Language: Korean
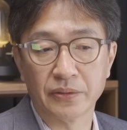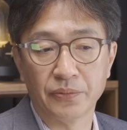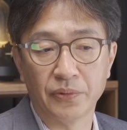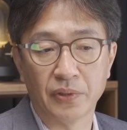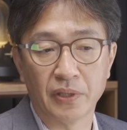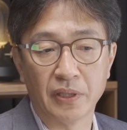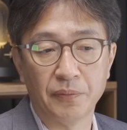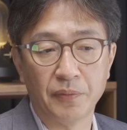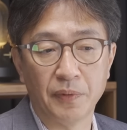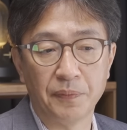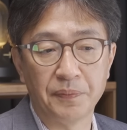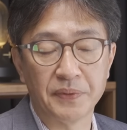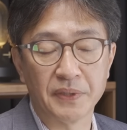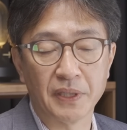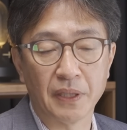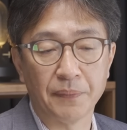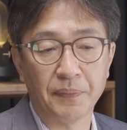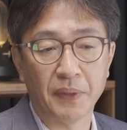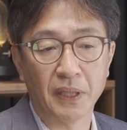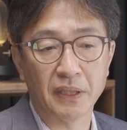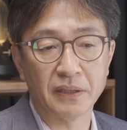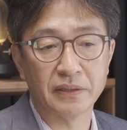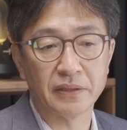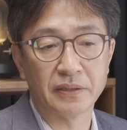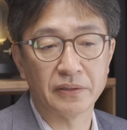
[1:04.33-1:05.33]
워렌 버핏의
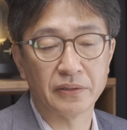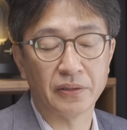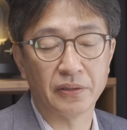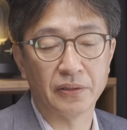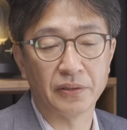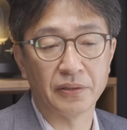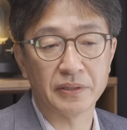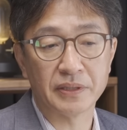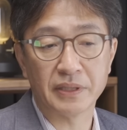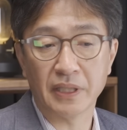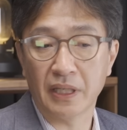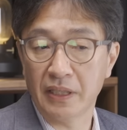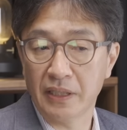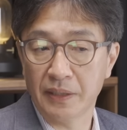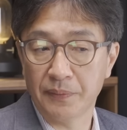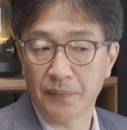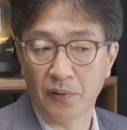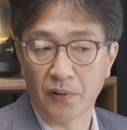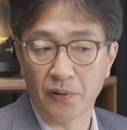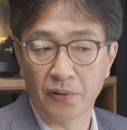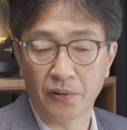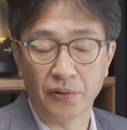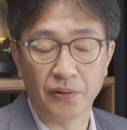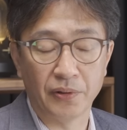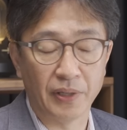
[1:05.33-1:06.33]
파트너 찰리
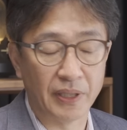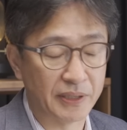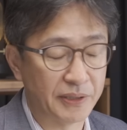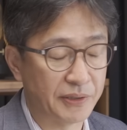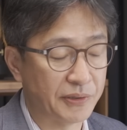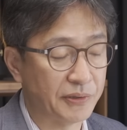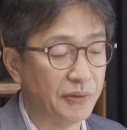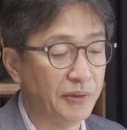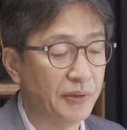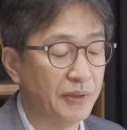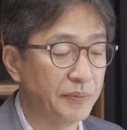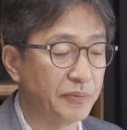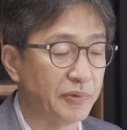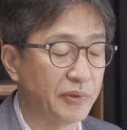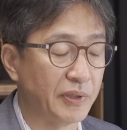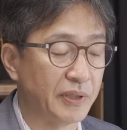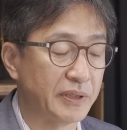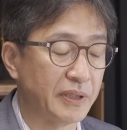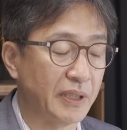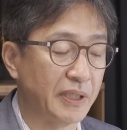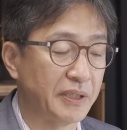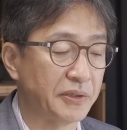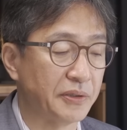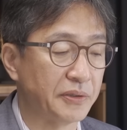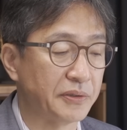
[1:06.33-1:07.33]
멍거 네. 아시죠?
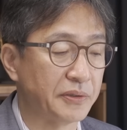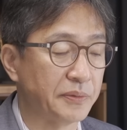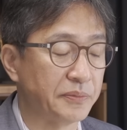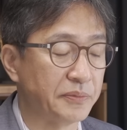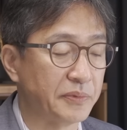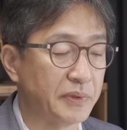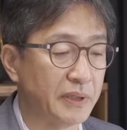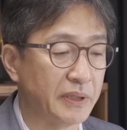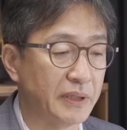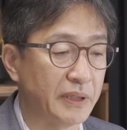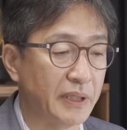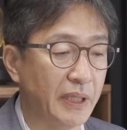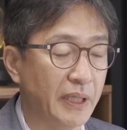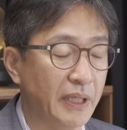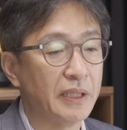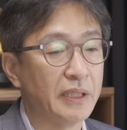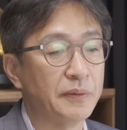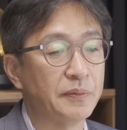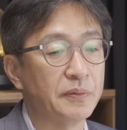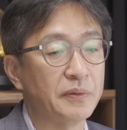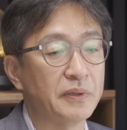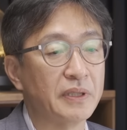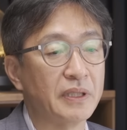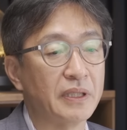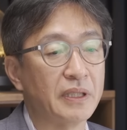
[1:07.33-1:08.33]
부회장 하셨던 분인데
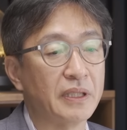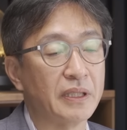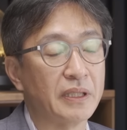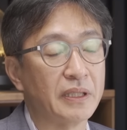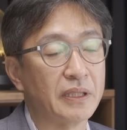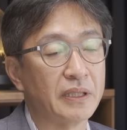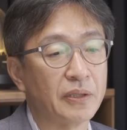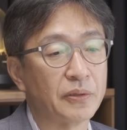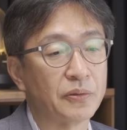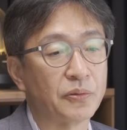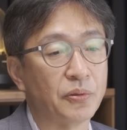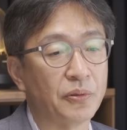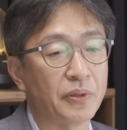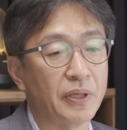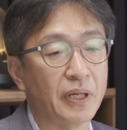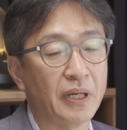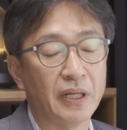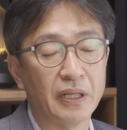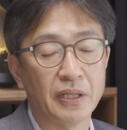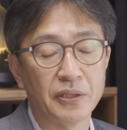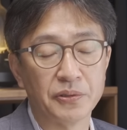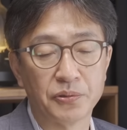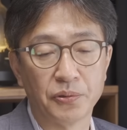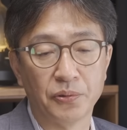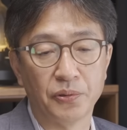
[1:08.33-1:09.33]
이분이 돈에
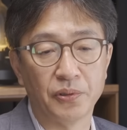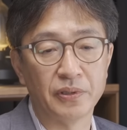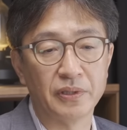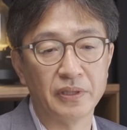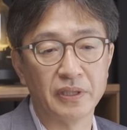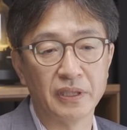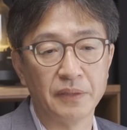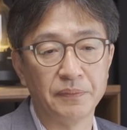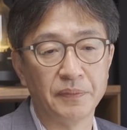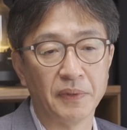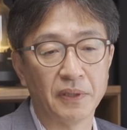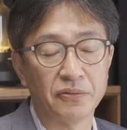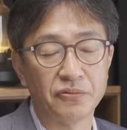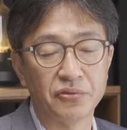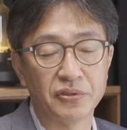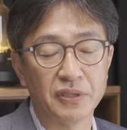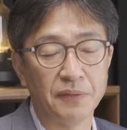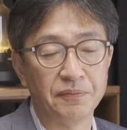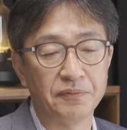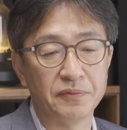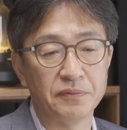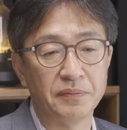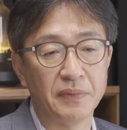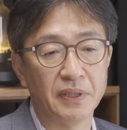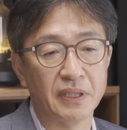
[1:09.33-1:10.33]
관한 조언들이 막
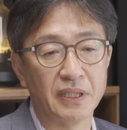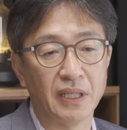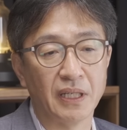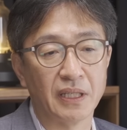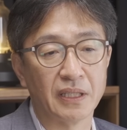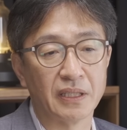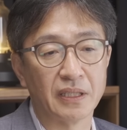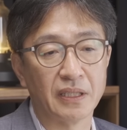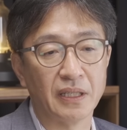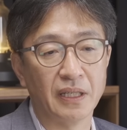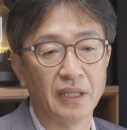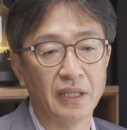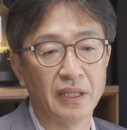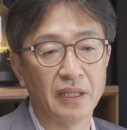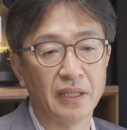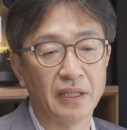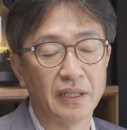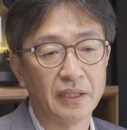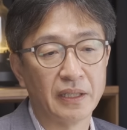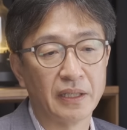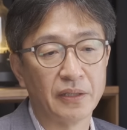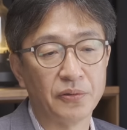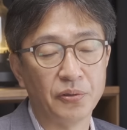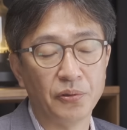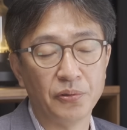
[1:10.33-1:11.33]
투자뿐만이 아니라
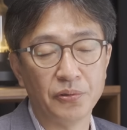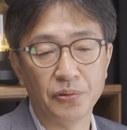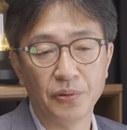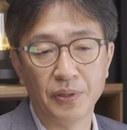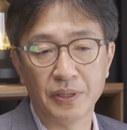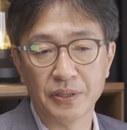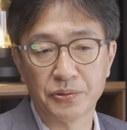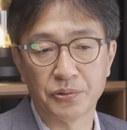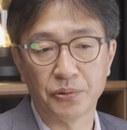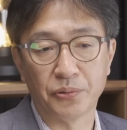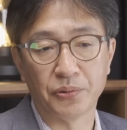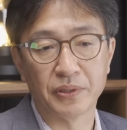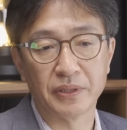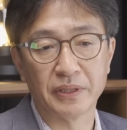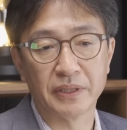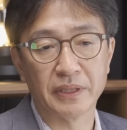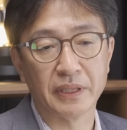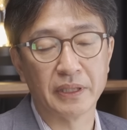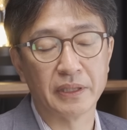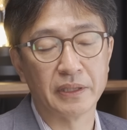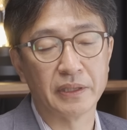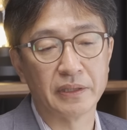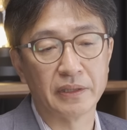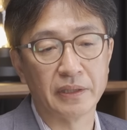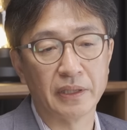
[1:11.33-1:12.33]
소소한
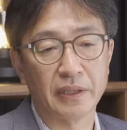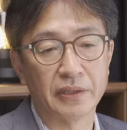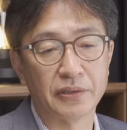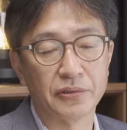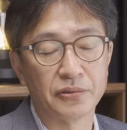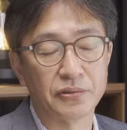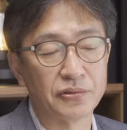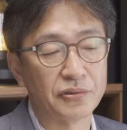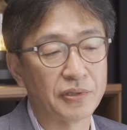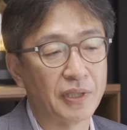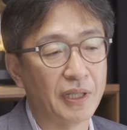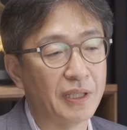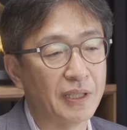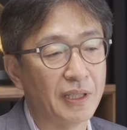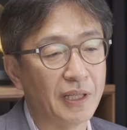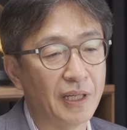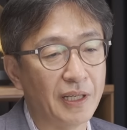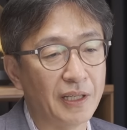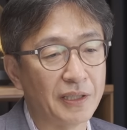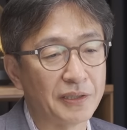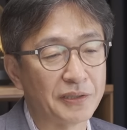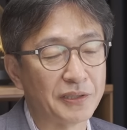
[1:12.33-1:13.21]
조언들이 있는데 음. 그중에 하나가